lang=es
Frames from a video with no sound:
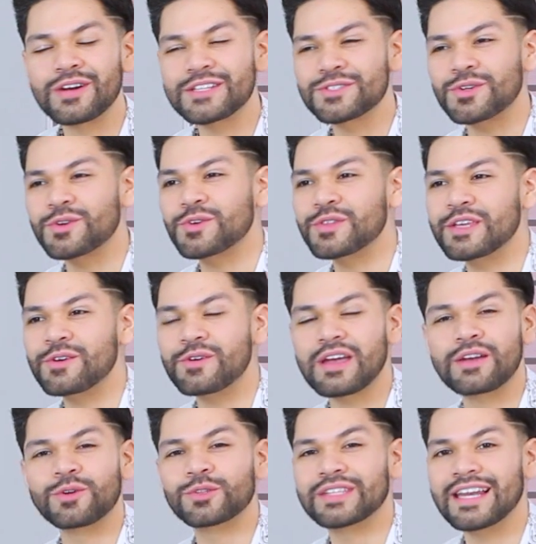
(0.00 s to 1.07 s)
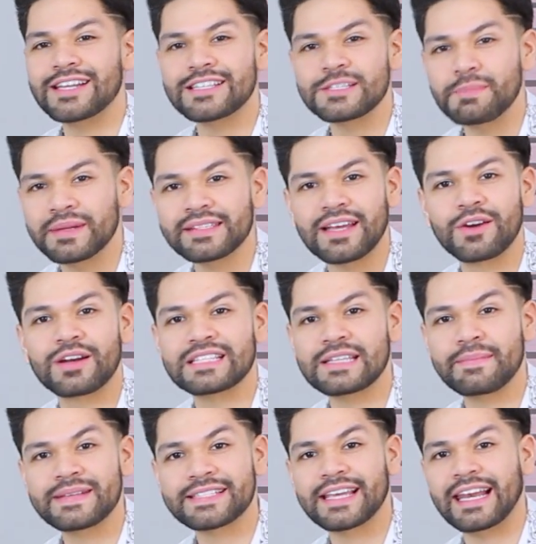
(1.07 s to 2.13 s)
con esto no digo que no utilices
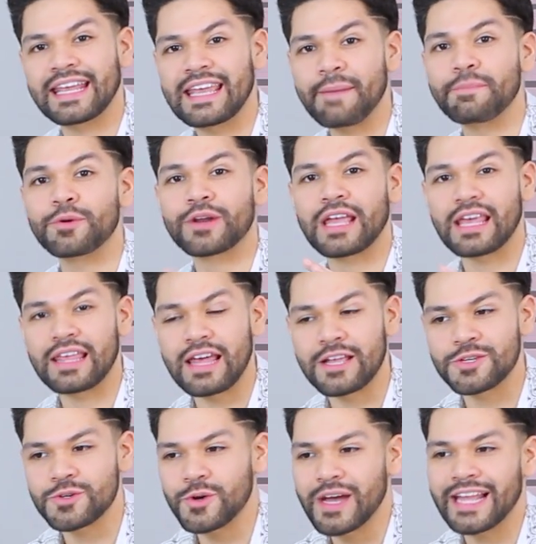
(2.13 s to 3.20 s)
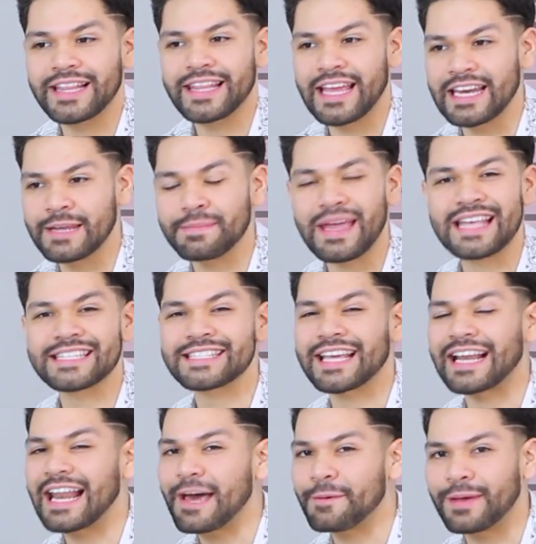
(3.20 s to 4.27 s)
pantalones de mezclilla porque de hecho el denim es
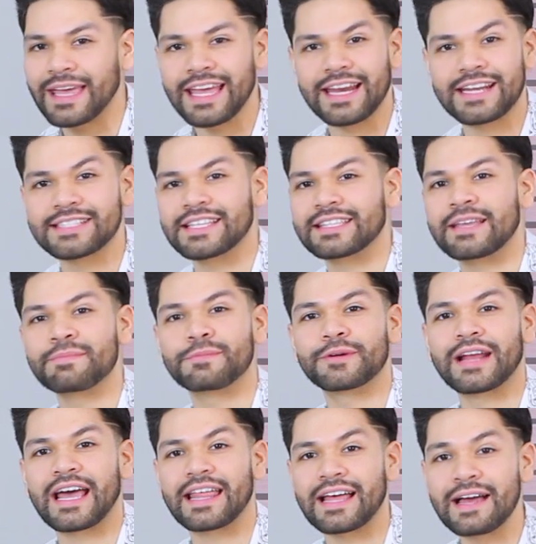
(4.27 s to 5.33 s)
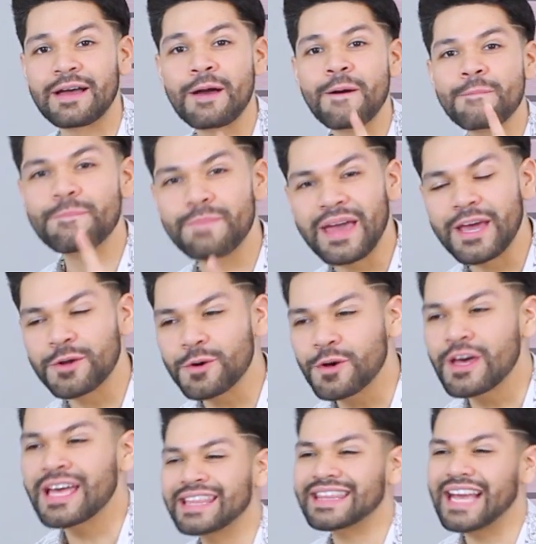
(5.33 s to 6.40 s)
clave en esta temporada.
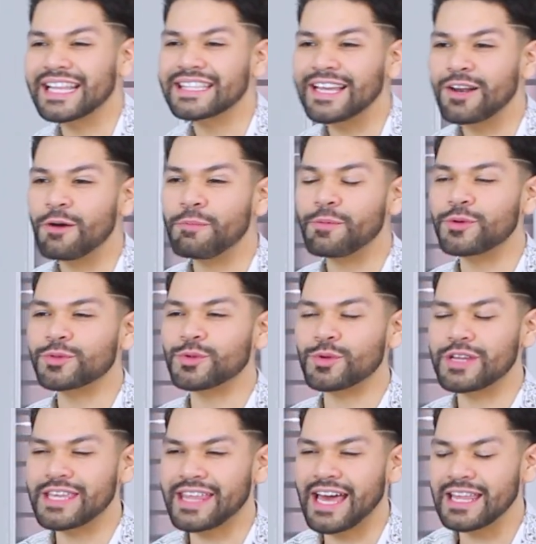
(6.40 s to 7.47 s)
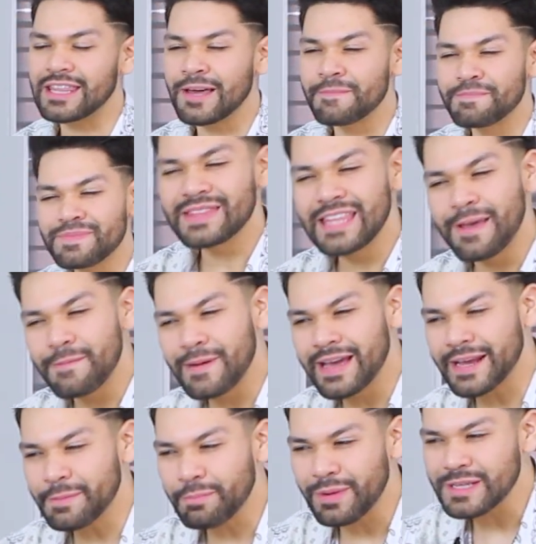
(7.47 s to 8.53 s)
Pero date la oportunidad de
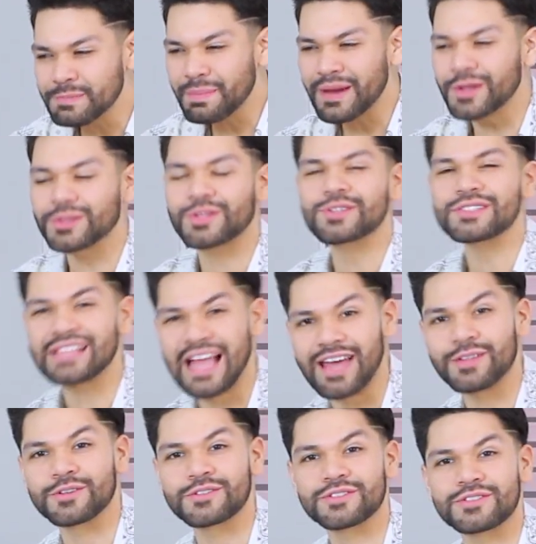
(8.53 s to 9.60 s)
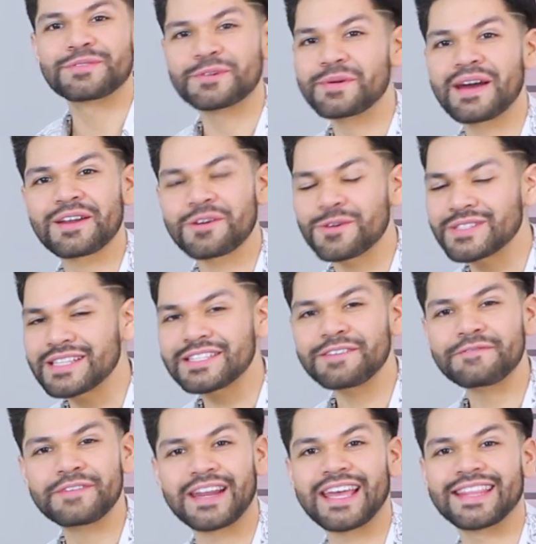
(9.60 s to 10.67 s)
ver pues para otros lados, probar cosas
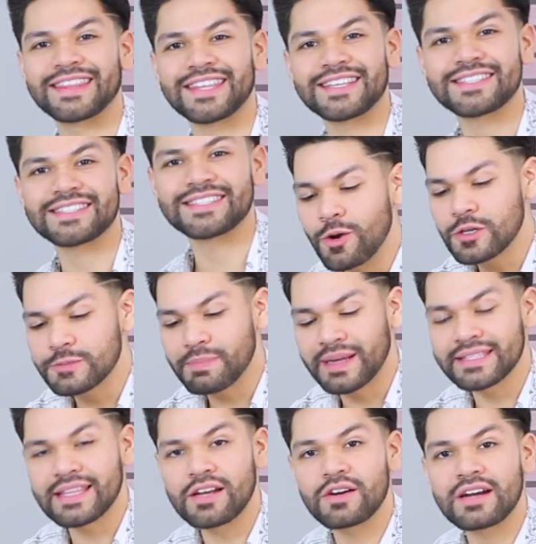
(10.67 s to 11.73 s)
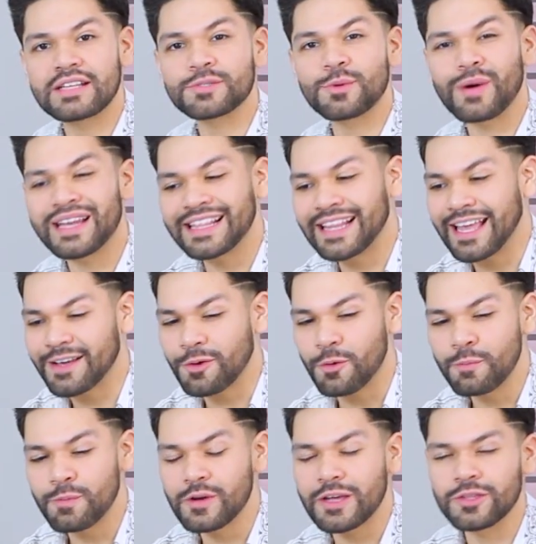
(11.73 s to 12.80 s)
diferentes. Los pantalones wide leg
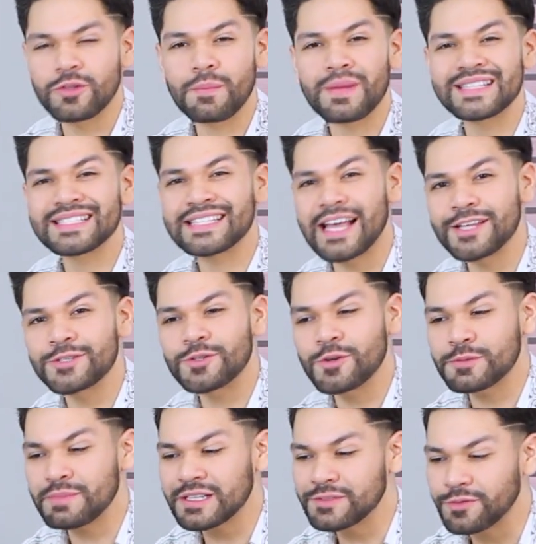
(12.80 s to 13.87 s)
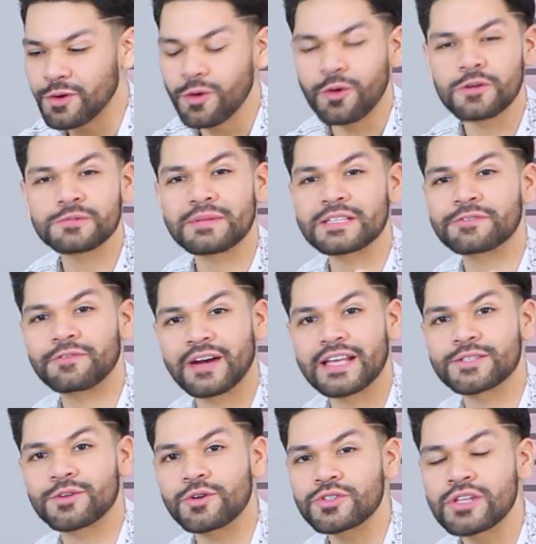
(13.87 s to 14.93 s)
un poquito más anchos, más flojos, más
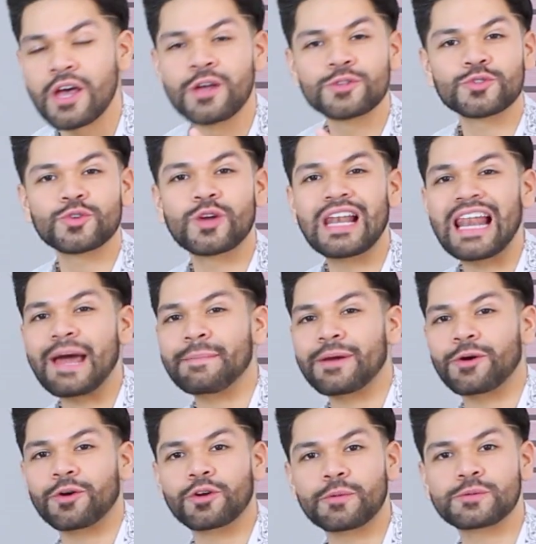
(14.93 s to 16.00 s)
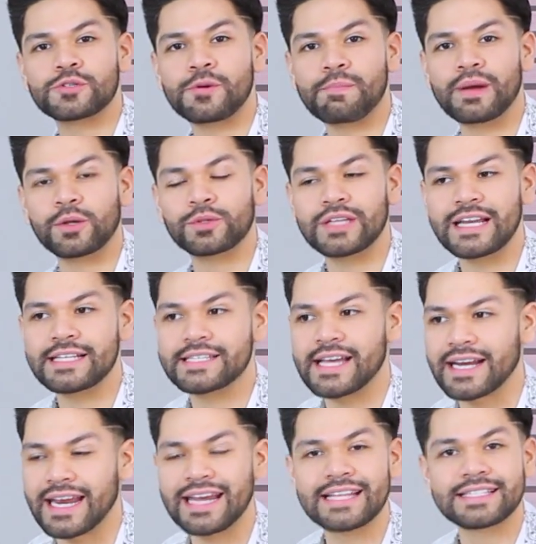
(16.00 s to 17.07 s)
frescos son la mejor opción para
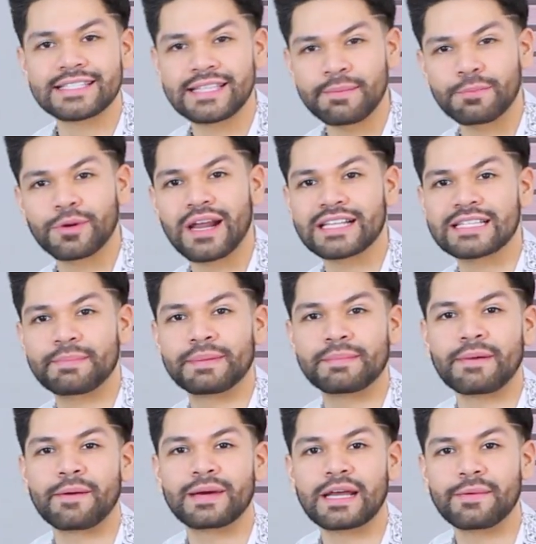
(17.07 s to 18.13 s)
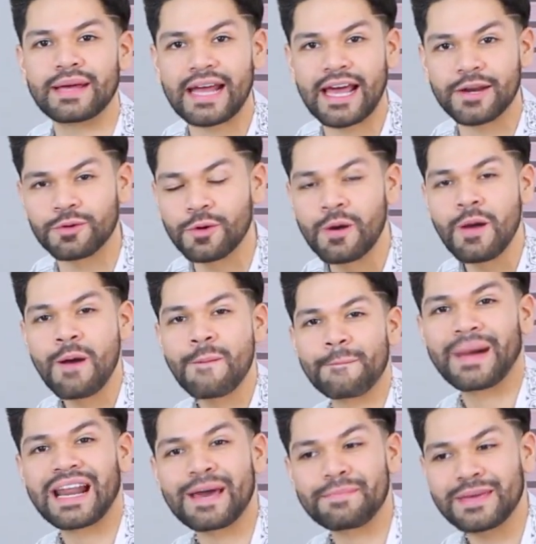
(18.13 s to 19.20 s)
utilizar en estas temporadas de primavera-verano
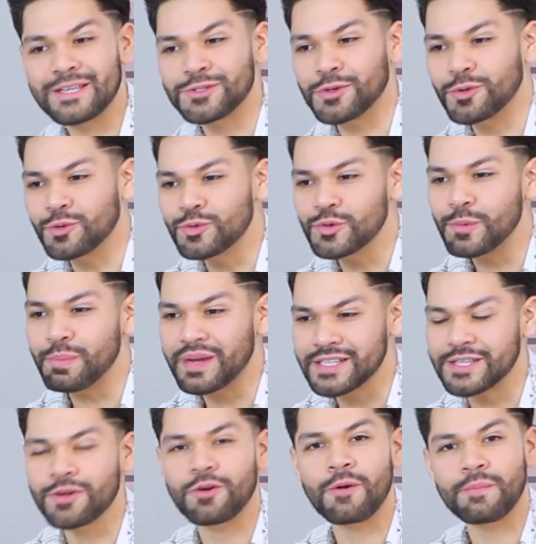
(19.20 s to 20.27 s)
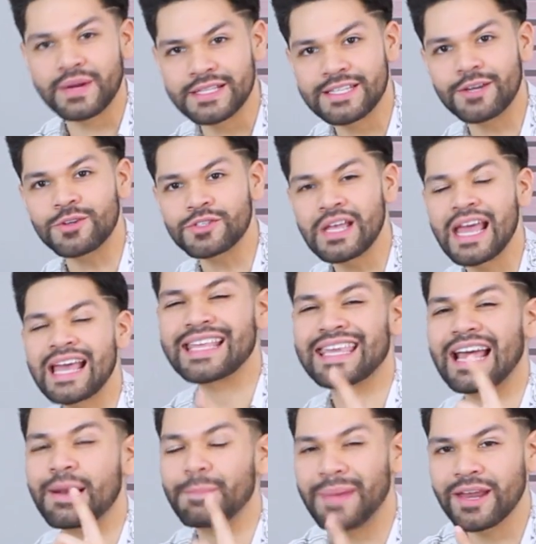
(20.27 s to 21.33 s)
para mí son un super sí, cómprenselos
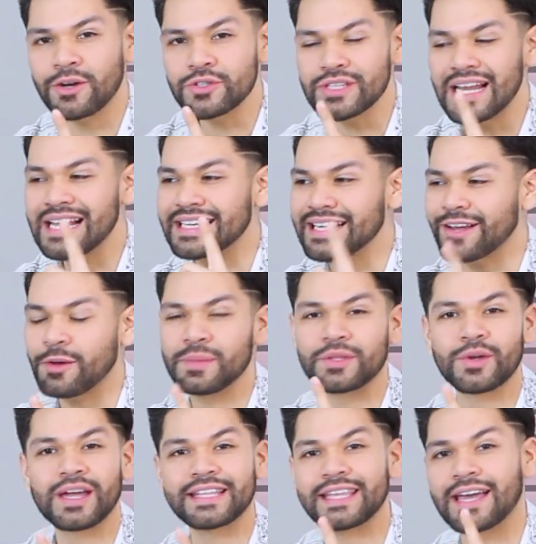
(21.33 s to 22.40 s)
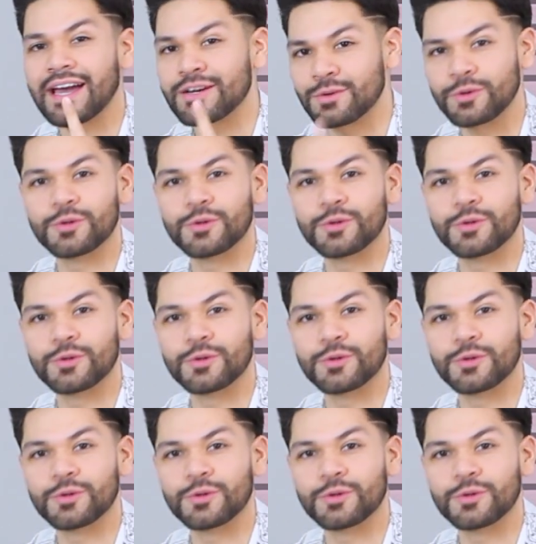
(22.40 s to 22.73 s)
y al menos les recomiendo que tengan